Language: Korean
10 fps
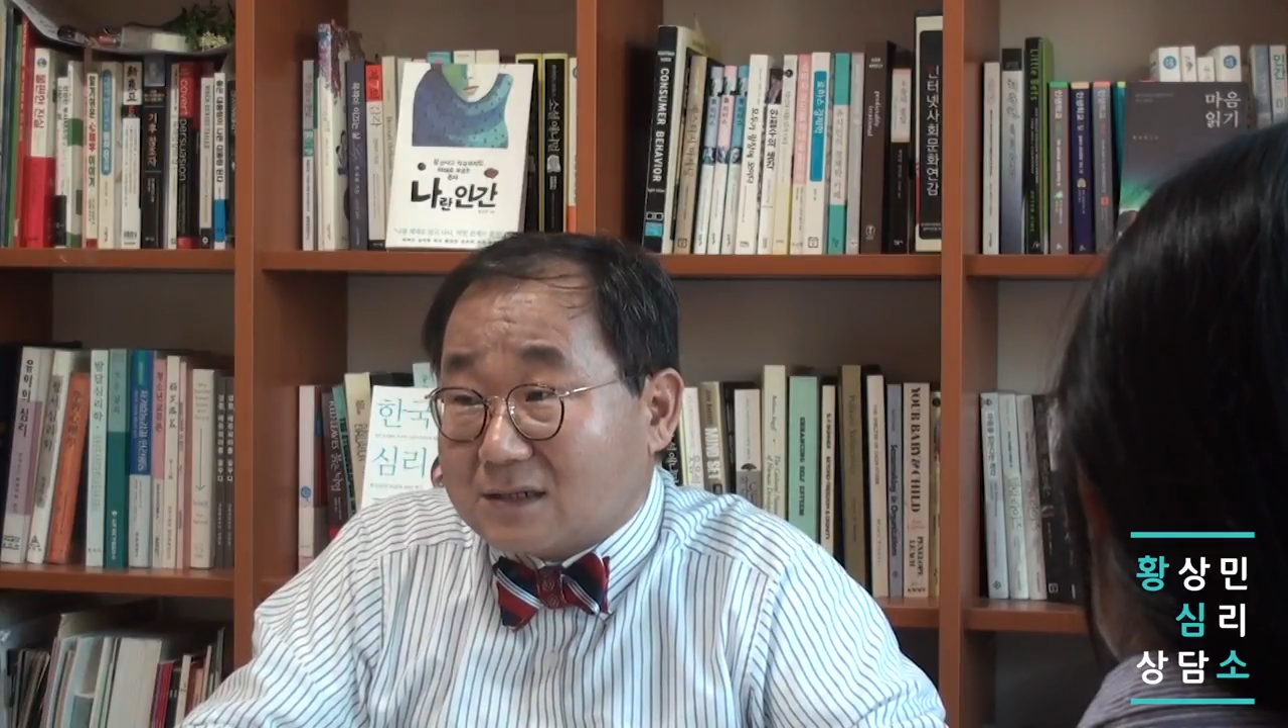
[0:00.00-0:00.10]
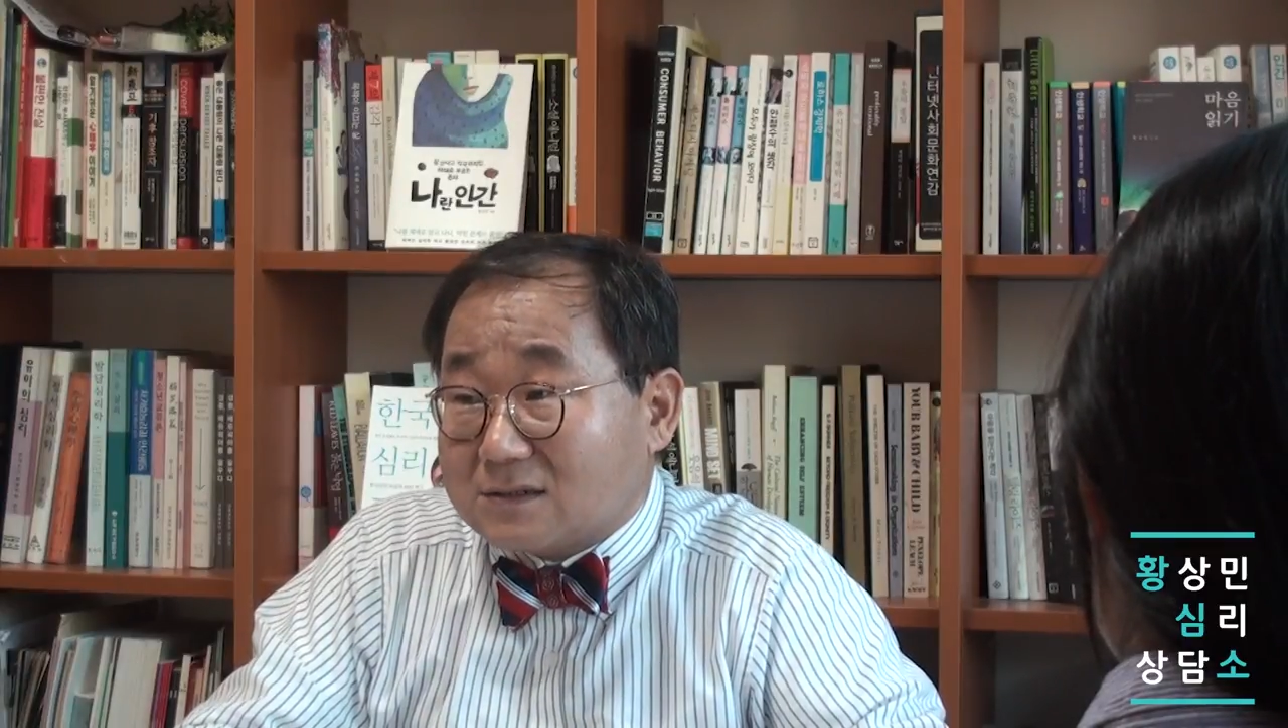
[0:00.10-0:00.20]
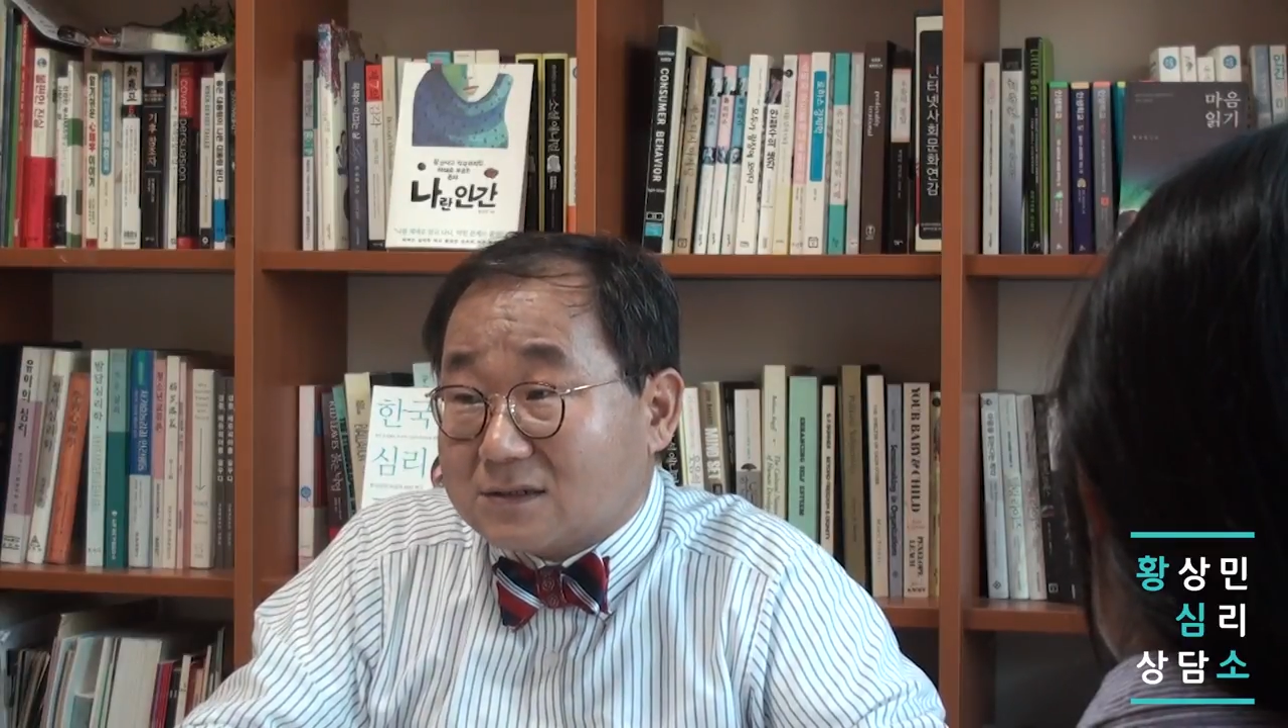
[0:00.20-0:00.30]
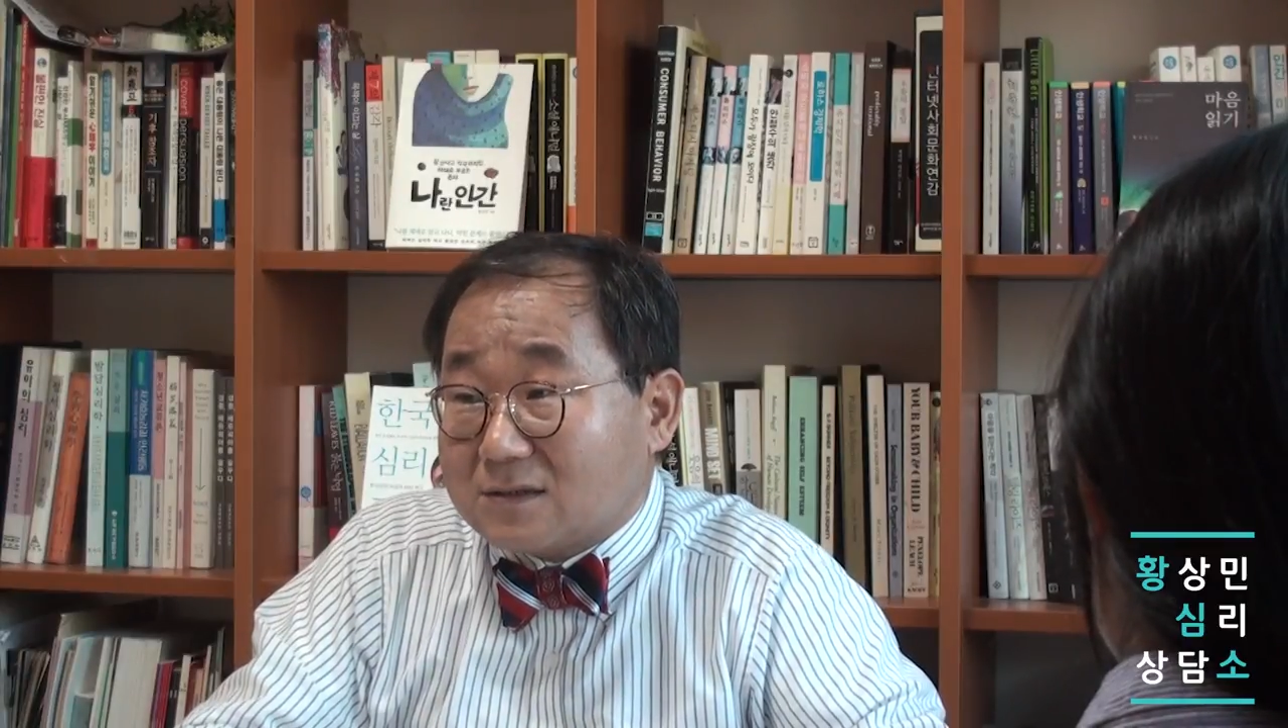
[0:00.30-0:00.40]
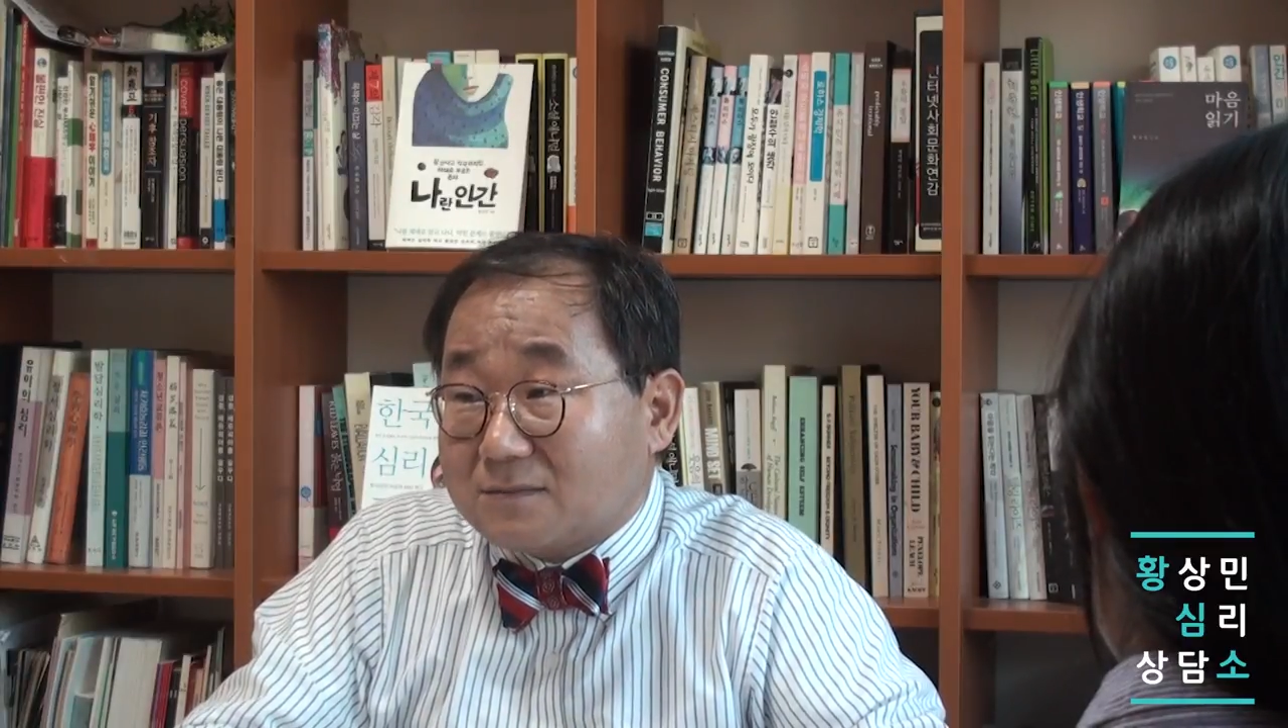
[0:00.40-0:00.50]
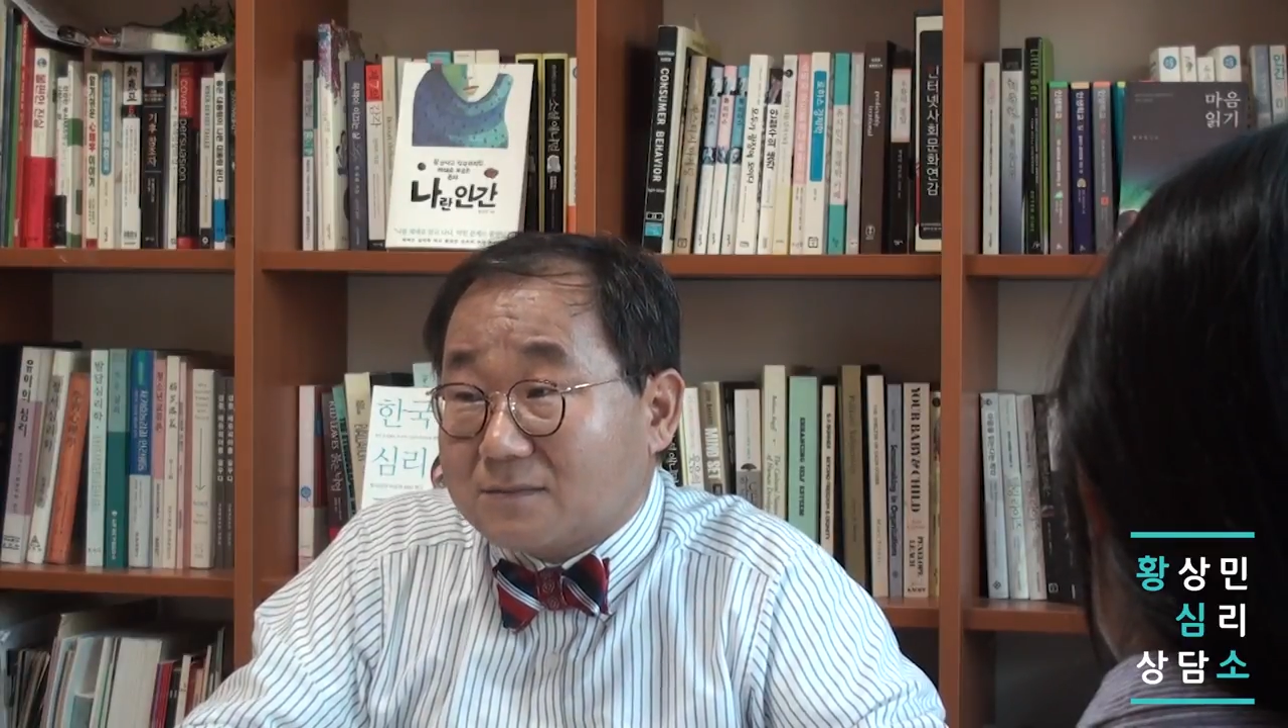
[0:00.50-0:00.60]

거죠.